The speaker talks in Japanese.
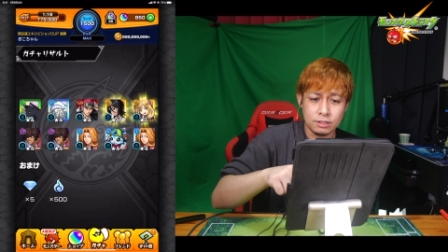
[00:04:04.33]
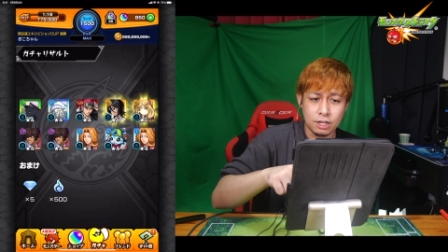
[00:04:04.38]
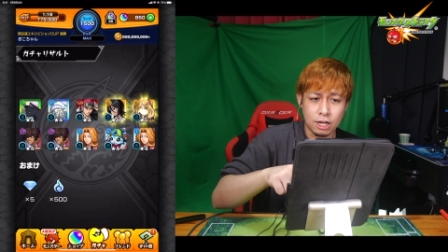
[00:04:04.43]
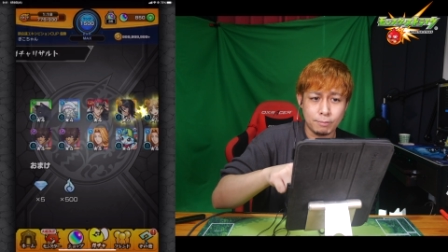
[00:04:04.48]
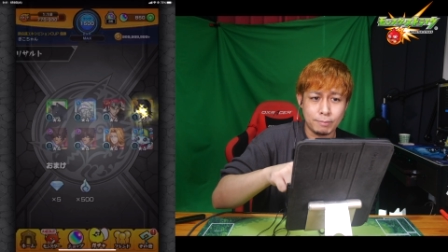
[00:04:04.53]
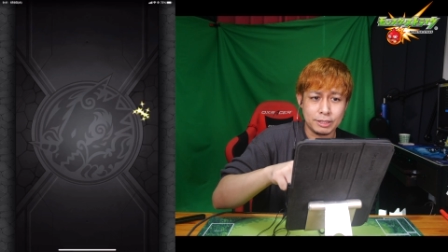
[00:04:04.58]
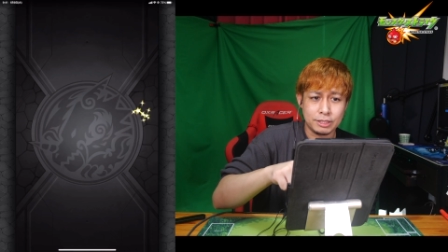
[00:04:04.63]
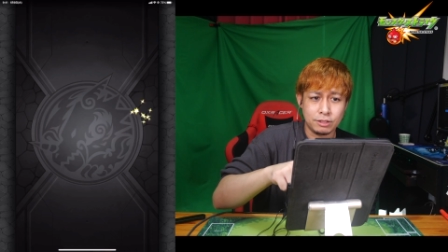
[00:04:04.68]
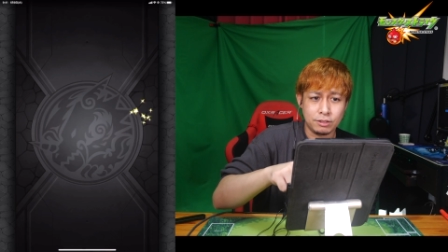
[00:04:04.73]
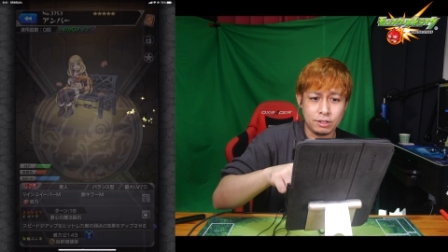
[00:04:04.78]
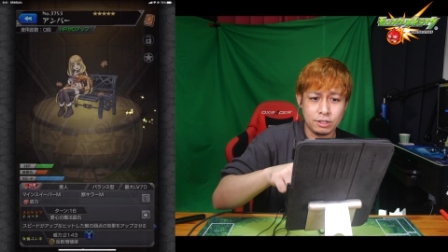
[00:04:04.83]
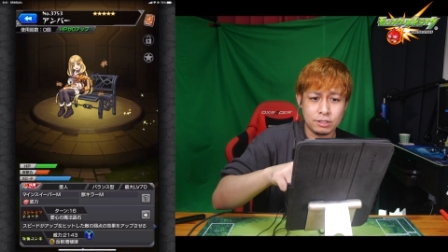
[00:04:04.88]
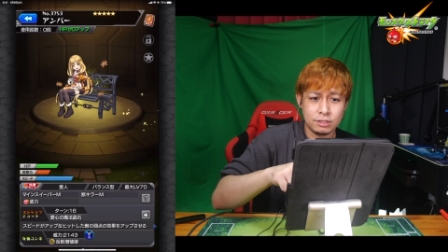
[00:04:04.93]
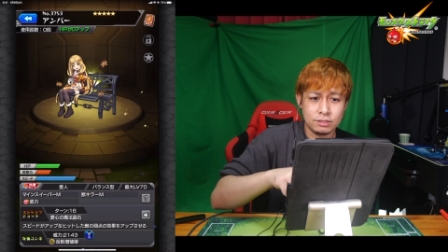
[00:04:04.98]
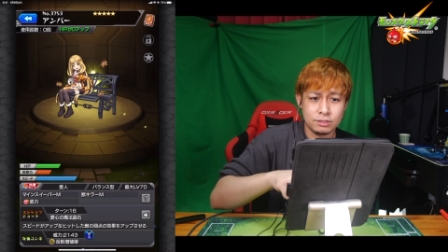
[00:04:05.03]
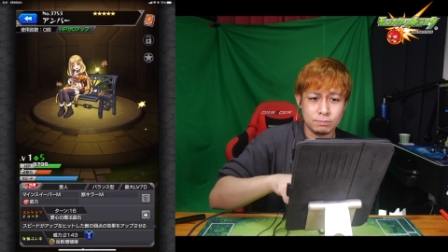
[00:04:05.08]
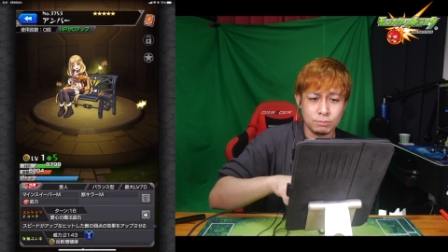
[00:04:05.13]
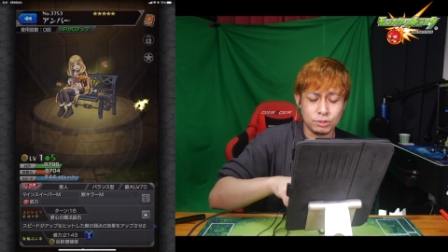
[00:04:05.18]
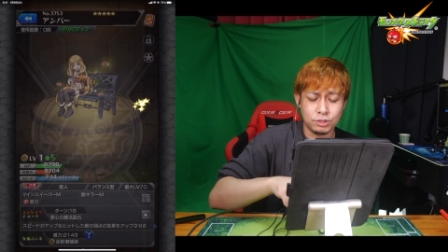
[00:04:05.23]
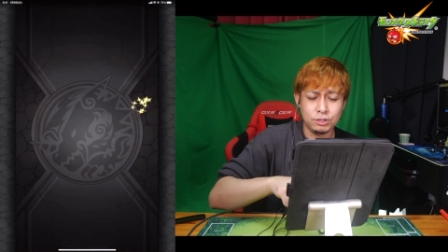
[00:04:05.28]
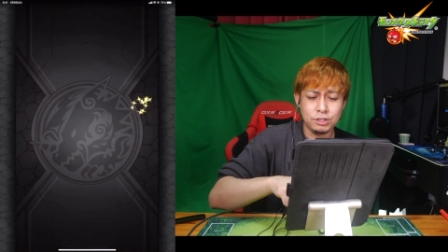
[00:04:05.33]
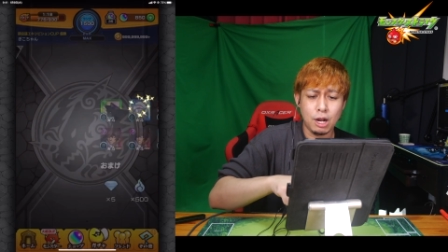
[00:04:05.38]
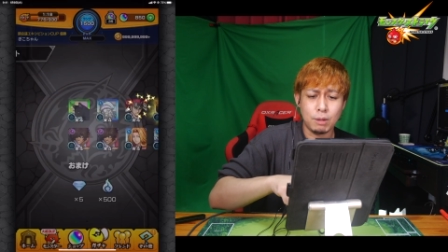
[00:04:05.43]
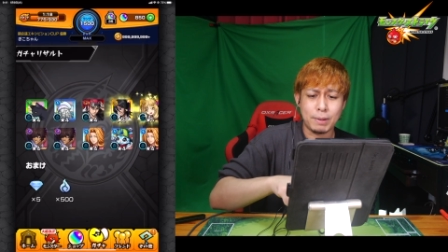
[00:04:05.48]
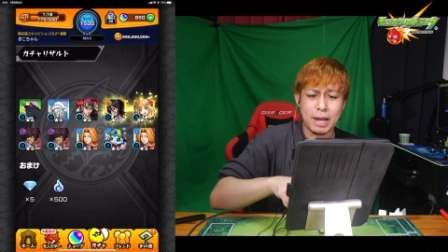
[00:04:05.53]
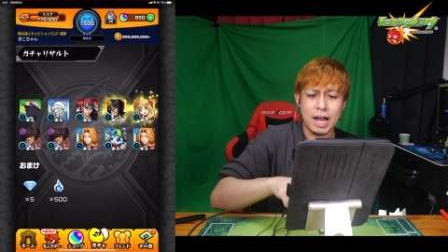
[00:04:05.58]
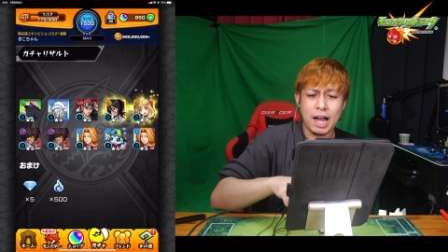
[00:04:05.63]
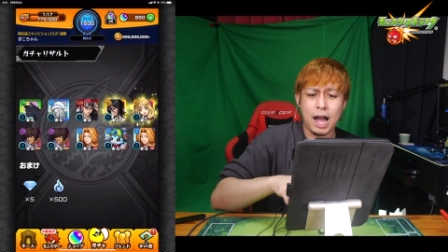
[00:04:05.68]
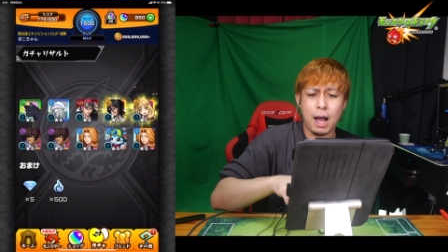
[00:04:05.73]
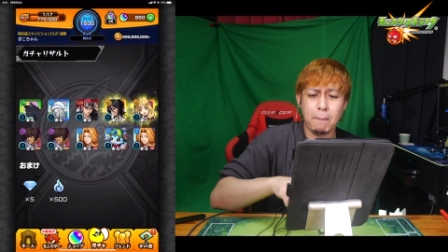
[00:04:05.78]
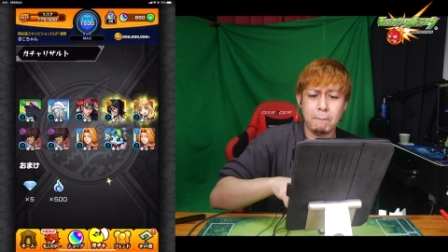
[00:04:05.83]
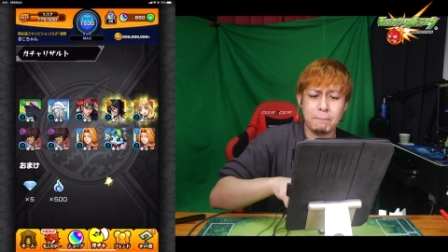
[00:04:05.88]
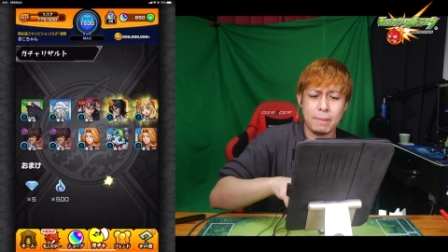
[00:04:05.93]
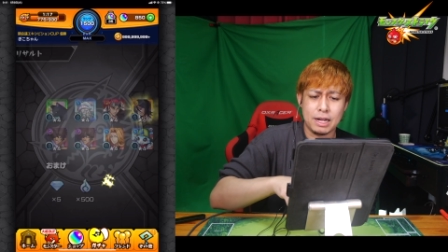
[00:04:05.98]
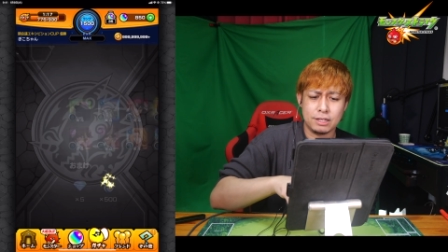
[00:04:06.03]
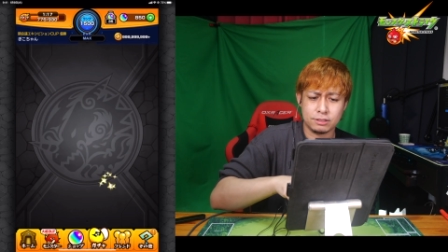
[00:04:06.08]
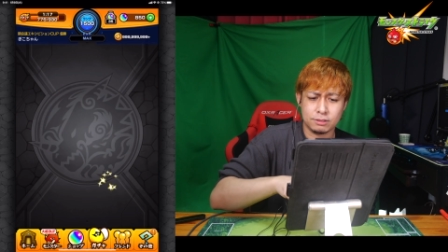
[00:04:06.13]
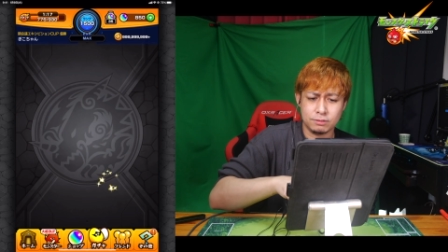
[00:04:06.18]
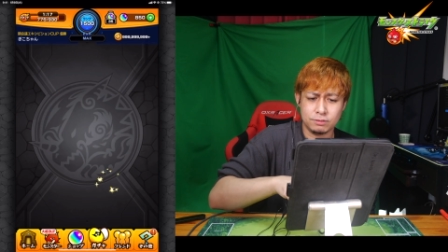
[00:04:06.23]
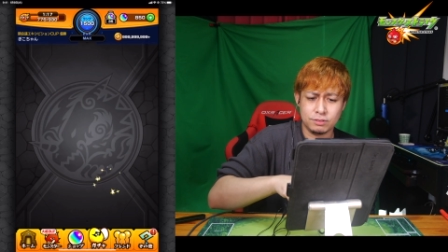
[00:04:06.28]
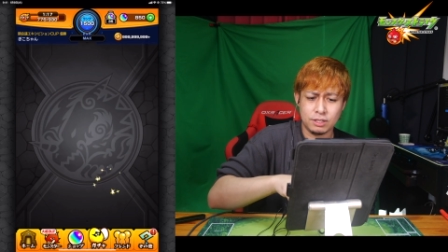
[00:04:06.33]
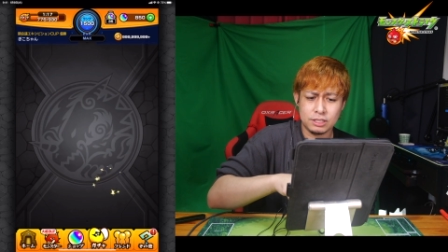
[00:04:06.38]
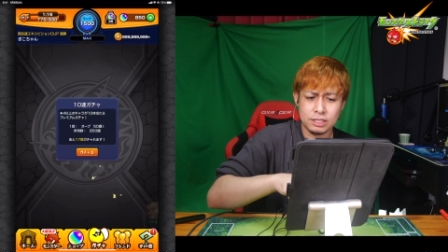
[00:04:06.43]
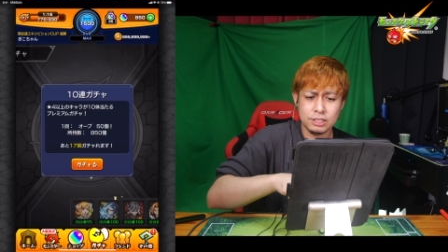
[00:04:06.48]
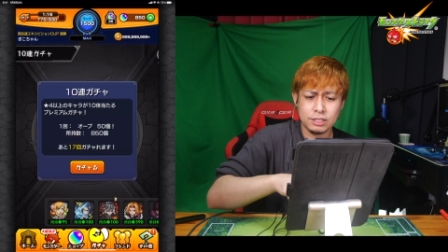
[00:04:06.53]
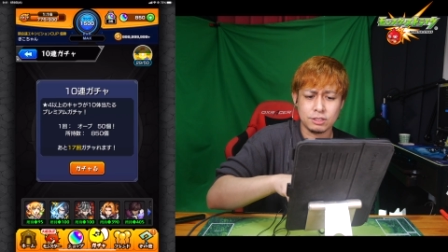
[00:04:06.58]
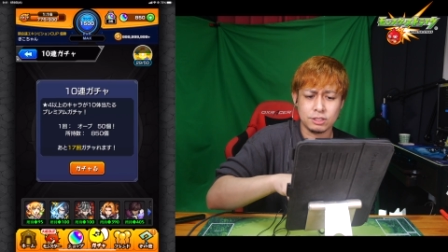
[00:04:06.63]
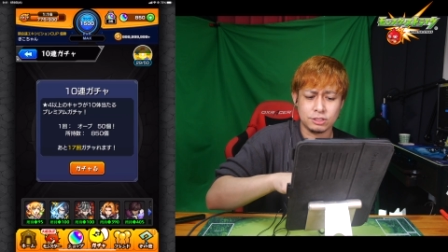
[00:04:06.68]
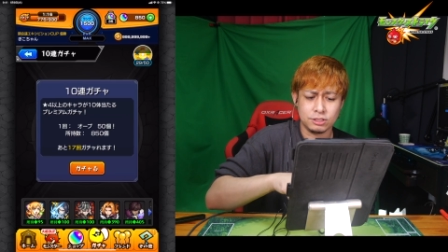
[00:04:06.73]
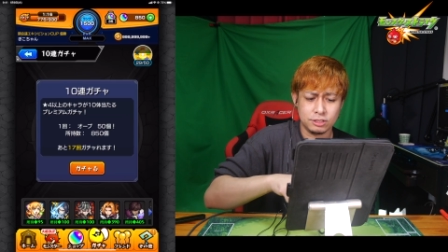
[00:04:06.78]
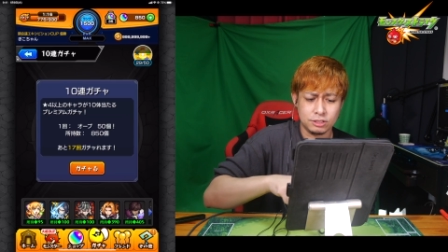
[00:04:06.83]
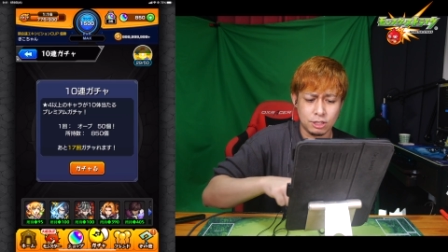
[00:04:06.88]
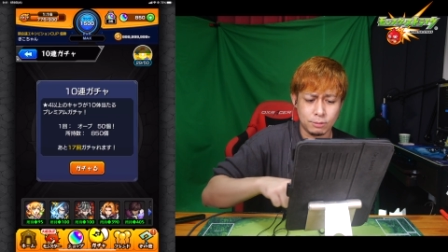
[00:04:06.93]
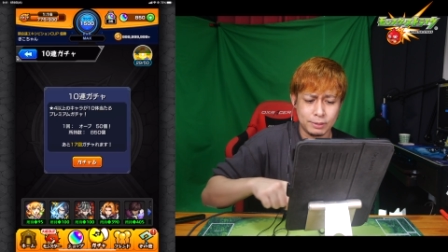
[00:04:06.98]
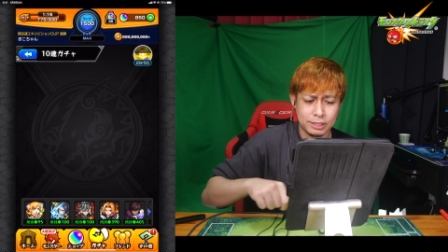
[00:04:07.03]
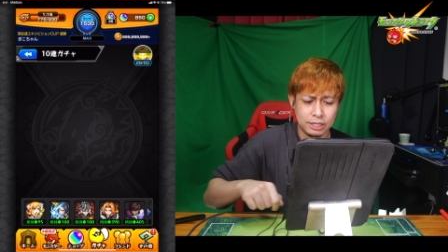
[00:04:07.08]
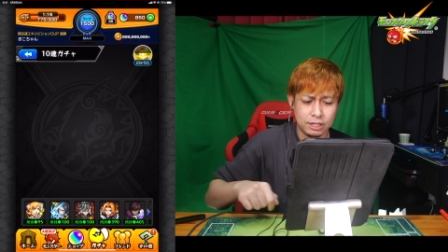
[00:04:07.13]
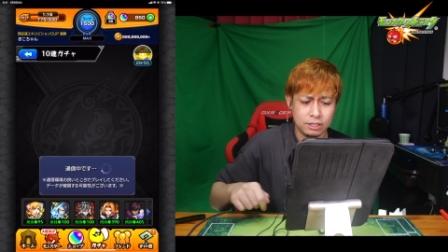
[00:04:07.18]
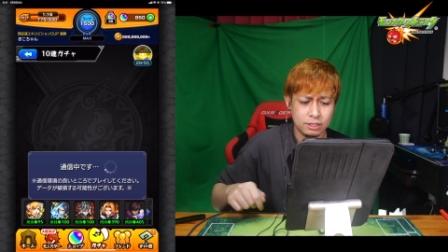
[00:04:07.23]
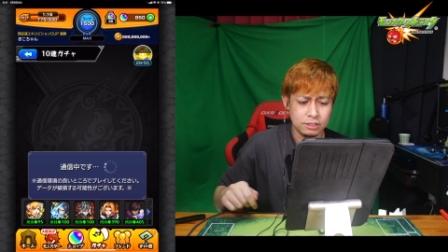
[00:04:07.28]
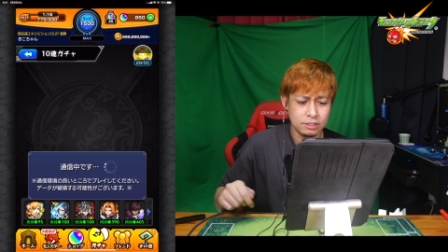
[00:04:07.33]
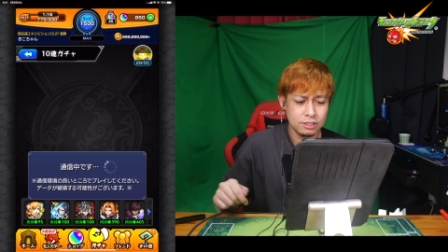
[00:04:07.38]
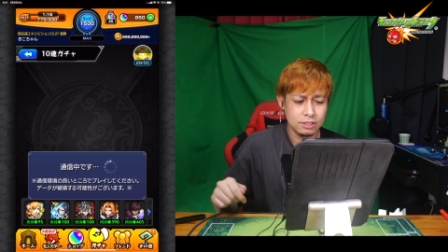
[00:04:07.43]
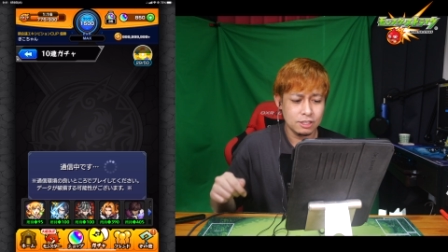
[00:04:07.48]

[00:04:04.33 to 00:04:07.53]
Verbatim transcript: アンバーだよね。グラバー、アンバーとかも分かんなくなっちゃうね、名前が。